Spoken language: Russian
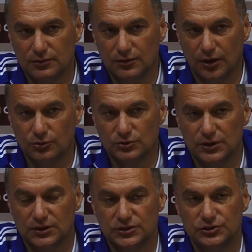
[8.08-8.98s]

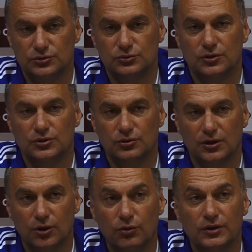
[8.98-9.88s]
нагрузка на защитную линию,
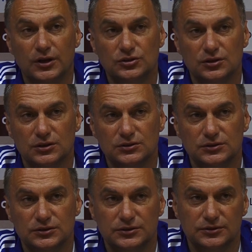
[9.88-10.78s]
она увеличилась,
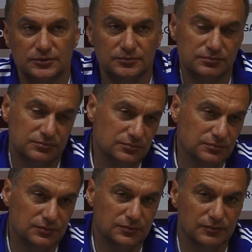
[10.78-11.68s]
и
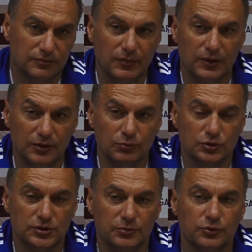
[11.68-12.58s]

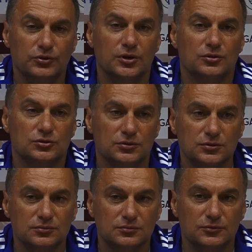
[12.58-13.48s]
немножко мы увидели,
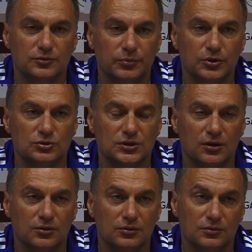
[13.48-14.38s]
что
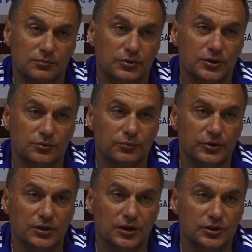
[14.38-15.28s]
подустал он, поэтому
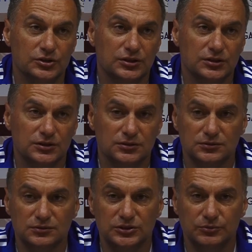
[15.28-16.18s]
приняли решение
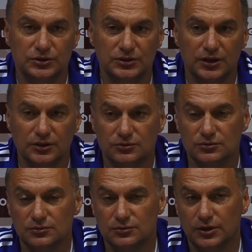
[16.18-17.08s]
заменить Дани,
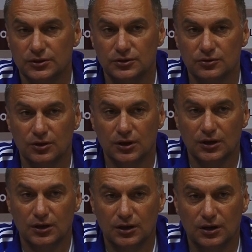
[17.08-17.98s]
Данилу.
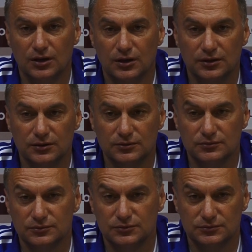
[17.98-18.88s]
А
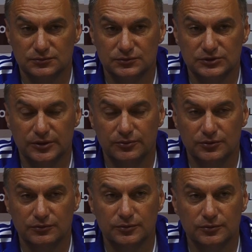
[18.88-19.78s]
за,
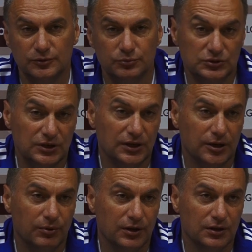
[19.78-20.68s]
выпустили
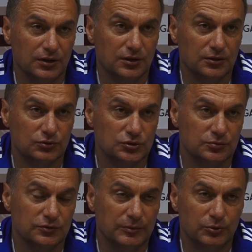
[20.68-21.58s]
Копленко для того,
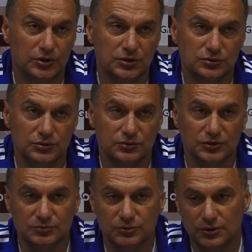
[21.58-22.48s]
чтобы в опорной зоне у
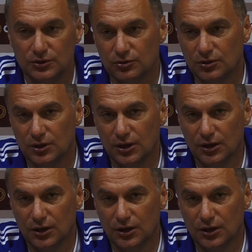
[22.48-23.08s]
нас был игрок,